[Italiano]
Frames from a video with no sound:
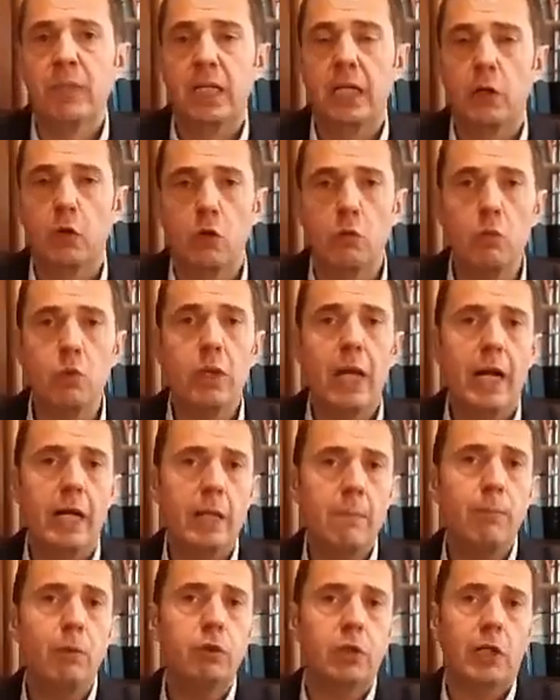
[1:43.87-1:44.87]
eh,
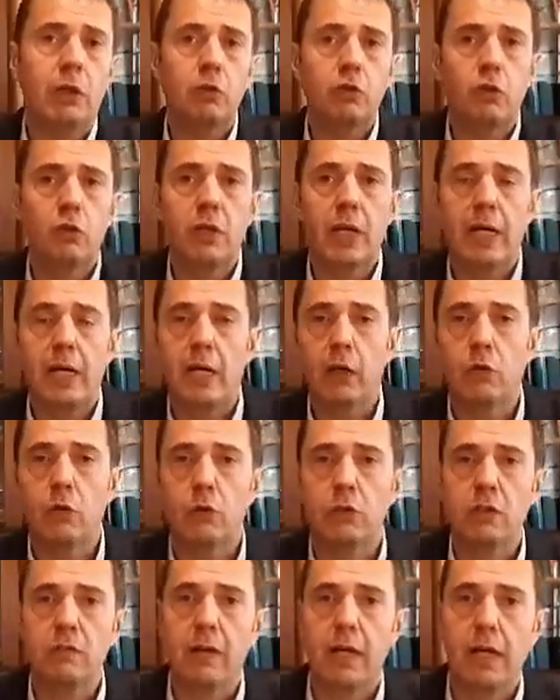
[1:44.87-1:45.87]
comunali potranno tornare a
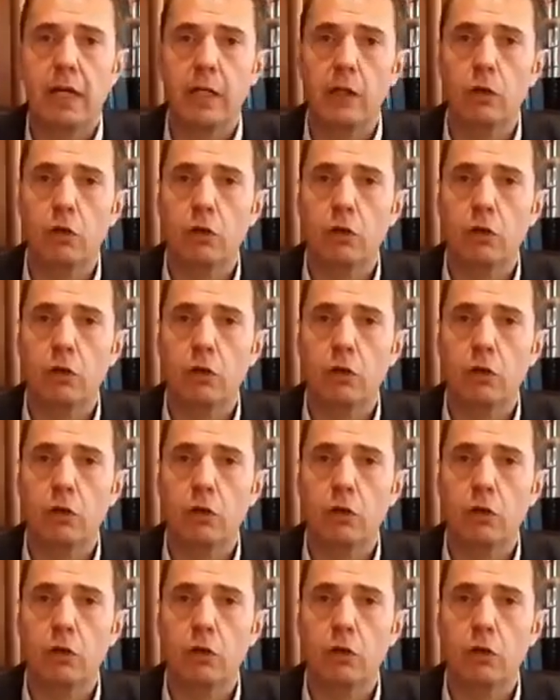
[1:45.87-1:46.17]
coltivare